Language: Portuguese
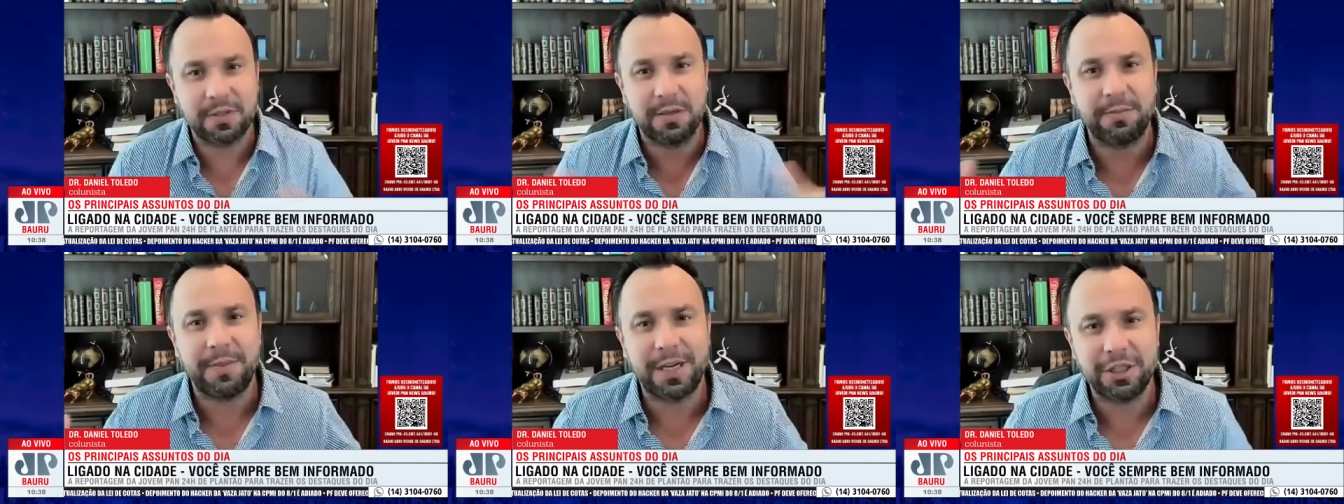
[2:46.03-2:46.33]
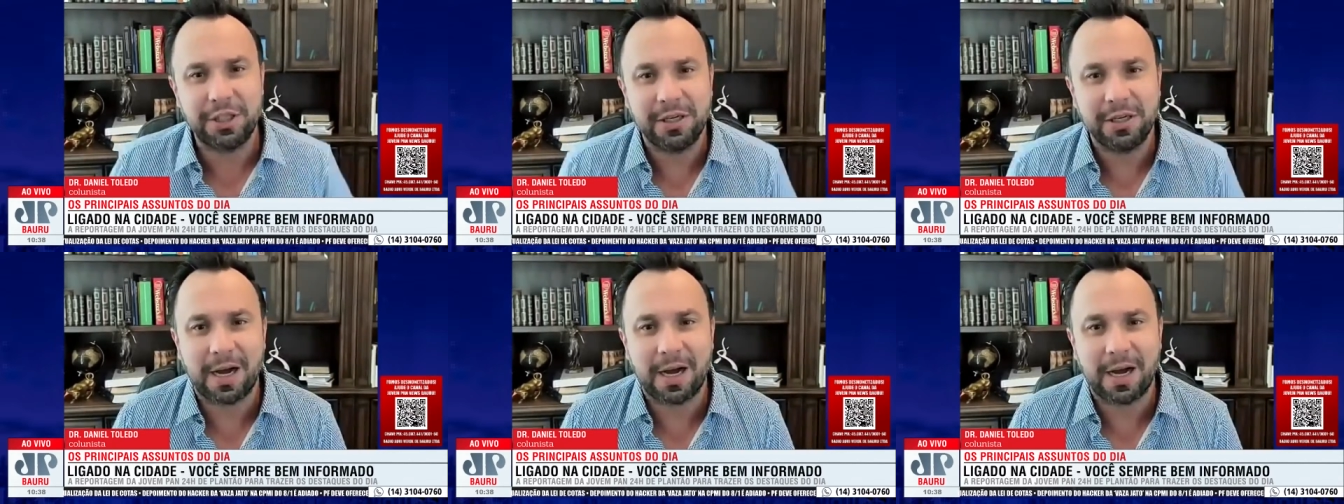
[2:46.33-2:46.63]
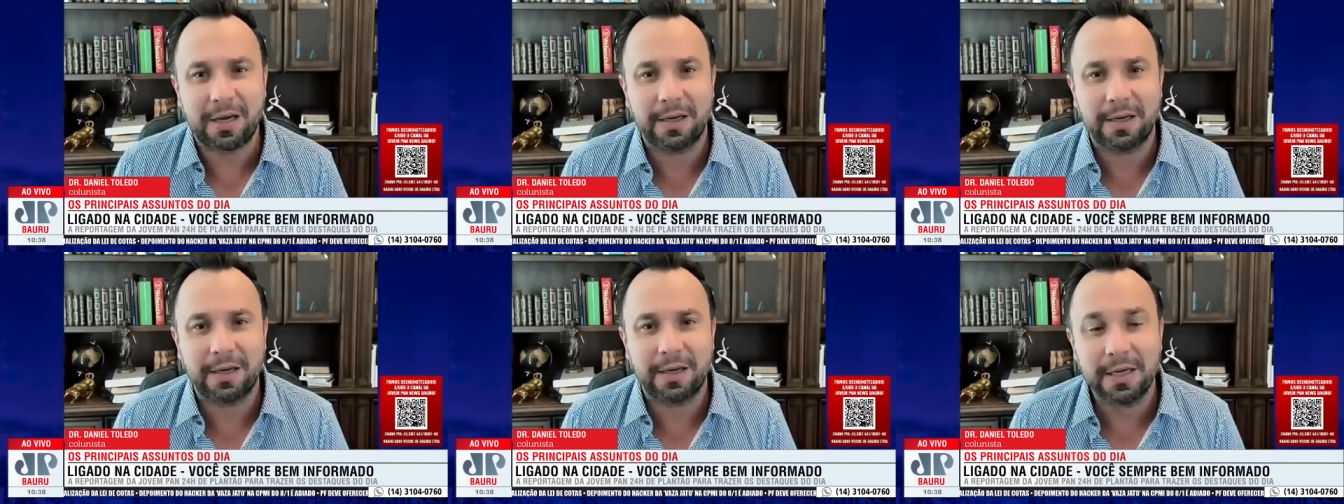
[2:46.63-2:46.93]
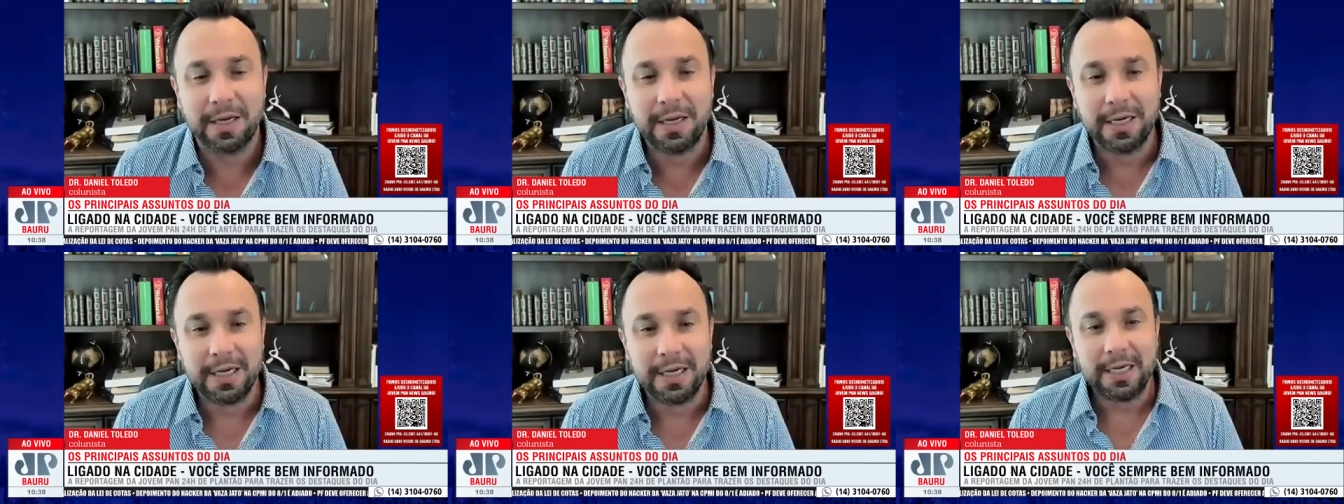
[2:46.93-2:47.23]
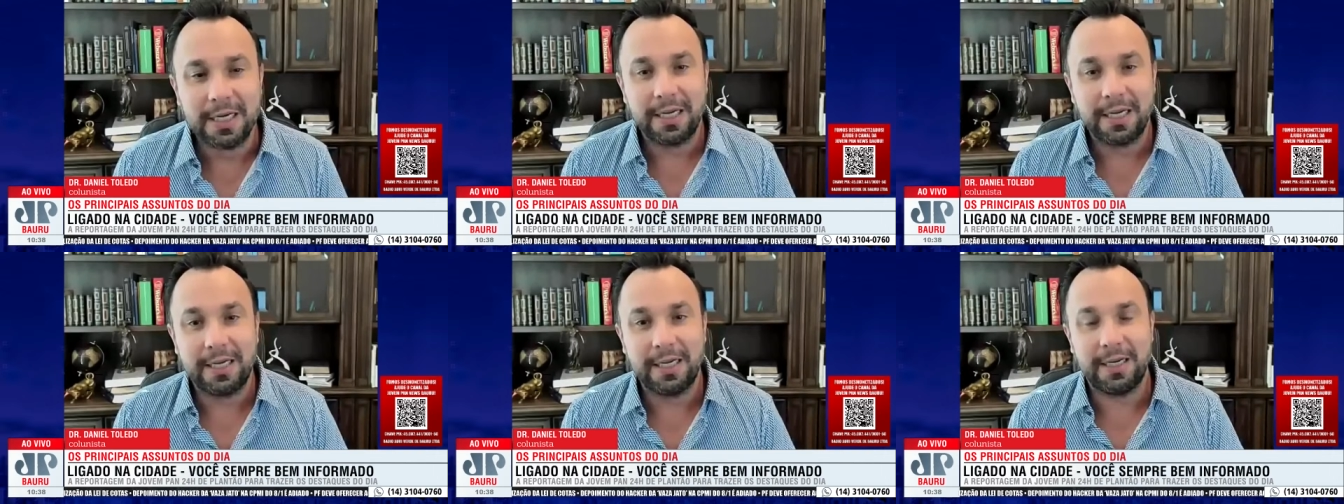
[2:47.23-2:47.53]
Você mede em acres.
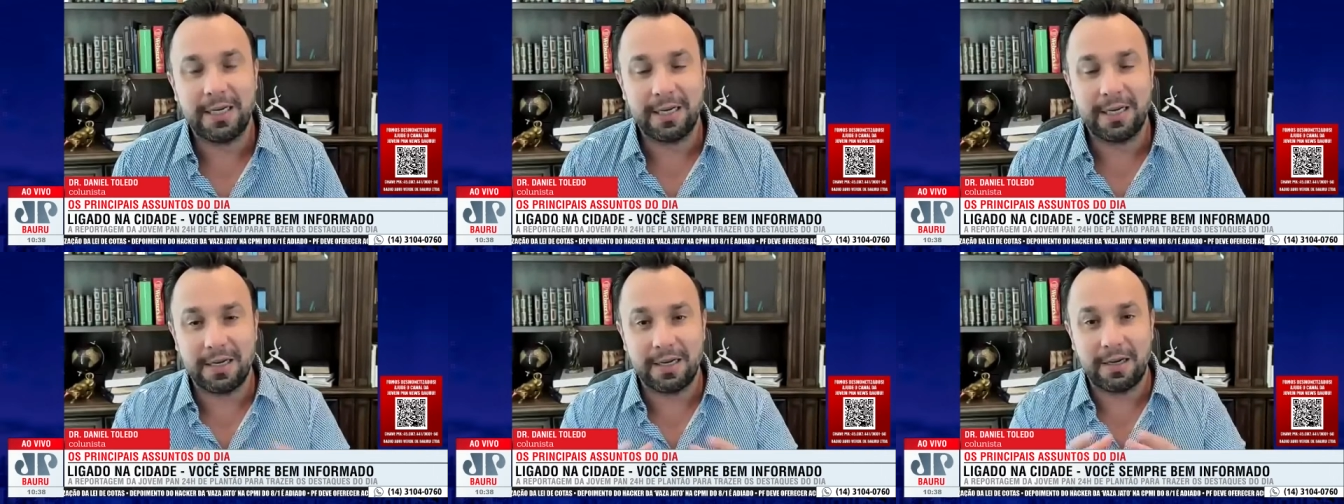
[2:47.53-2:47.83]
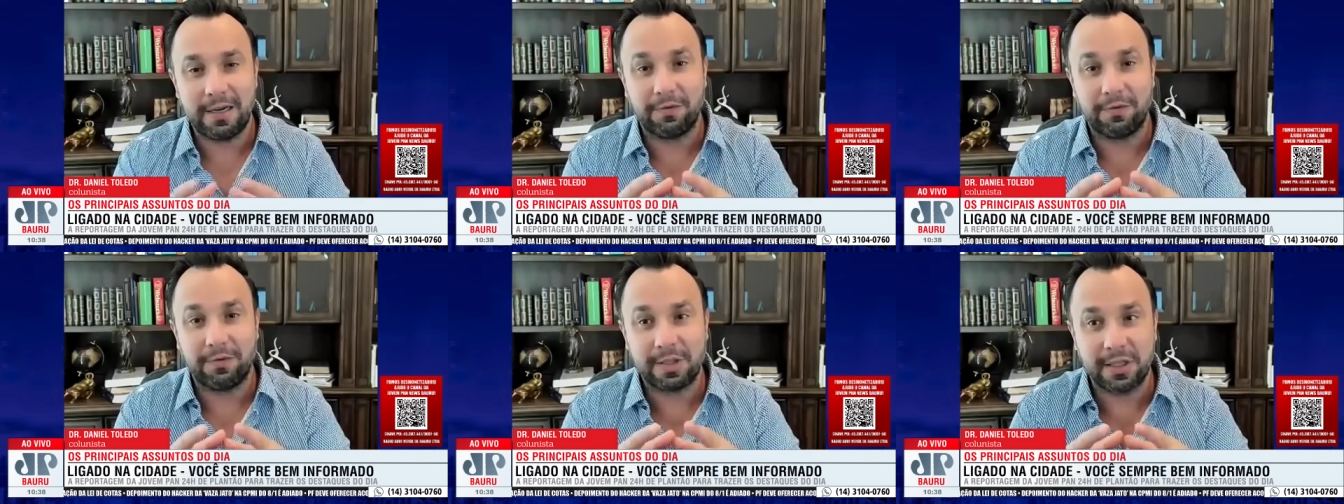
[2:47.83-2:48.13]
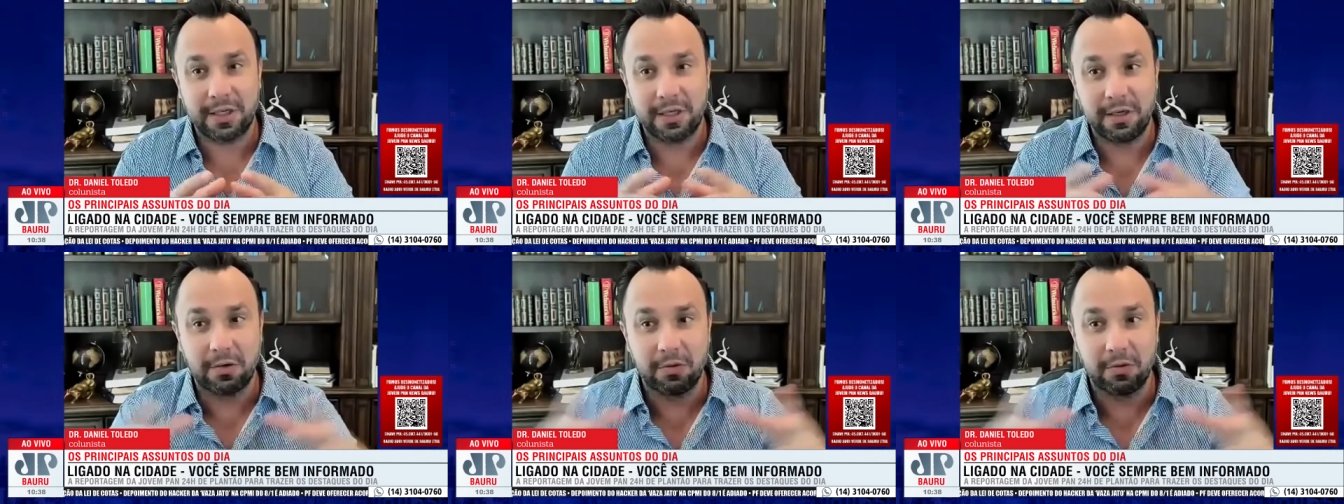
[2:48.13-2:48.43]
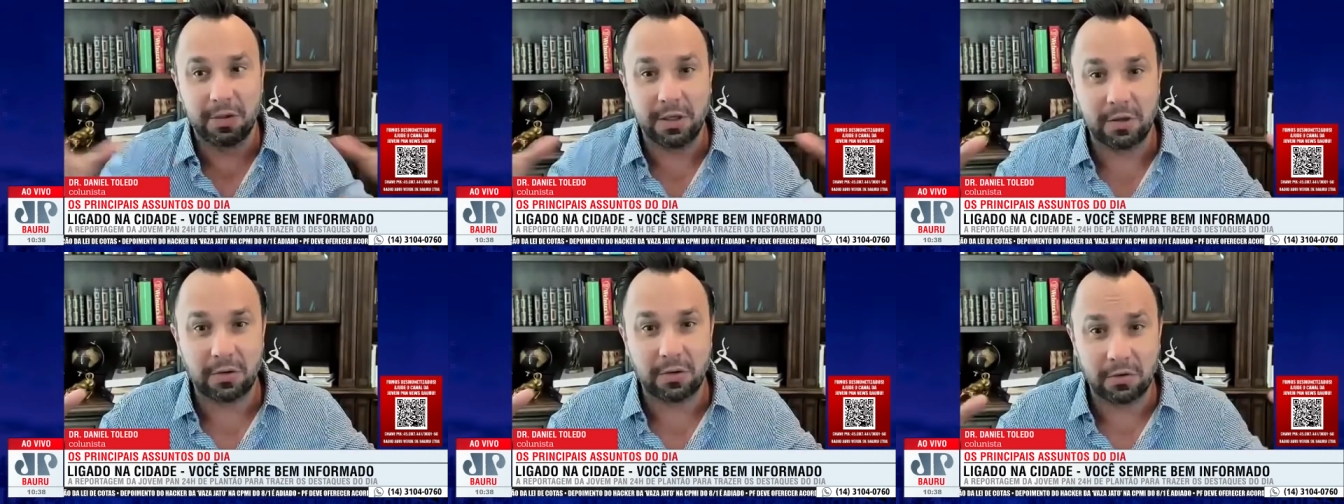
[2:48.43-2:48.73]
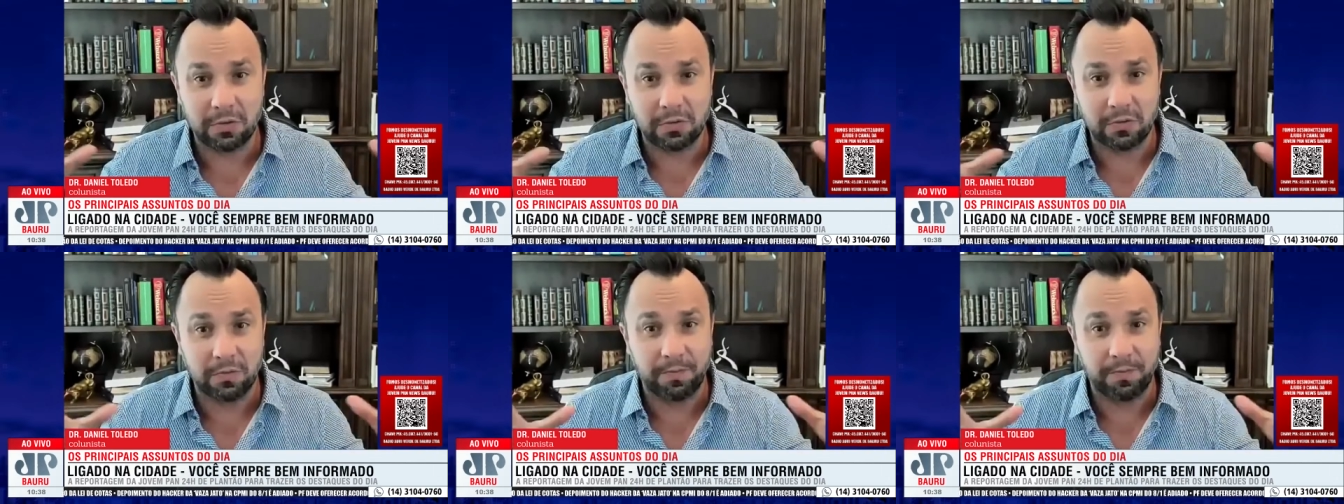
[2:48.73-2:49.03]
É, você não,
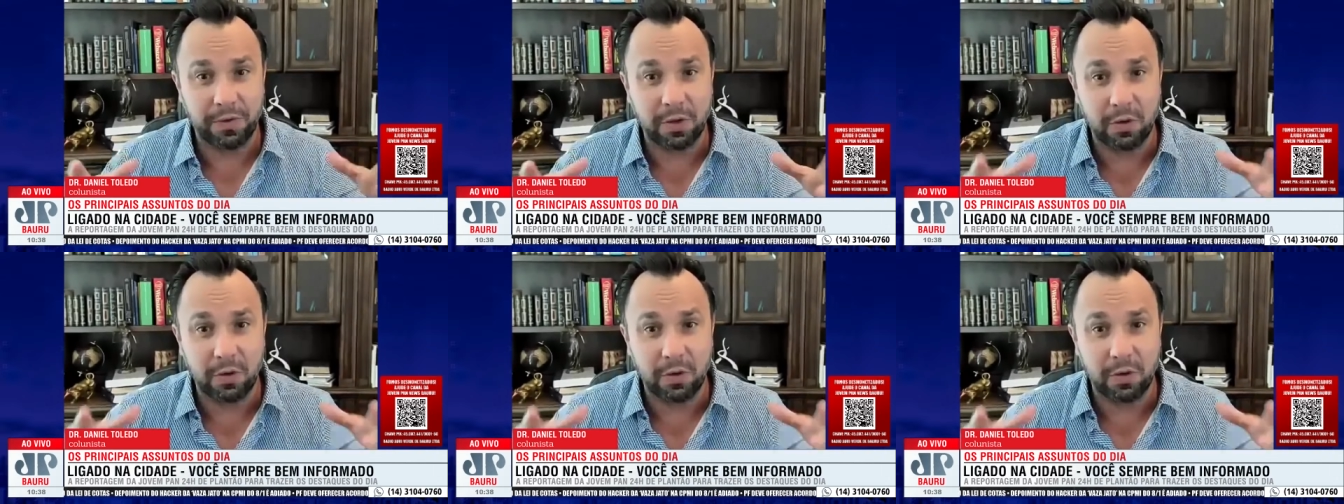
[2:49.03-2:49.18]
não,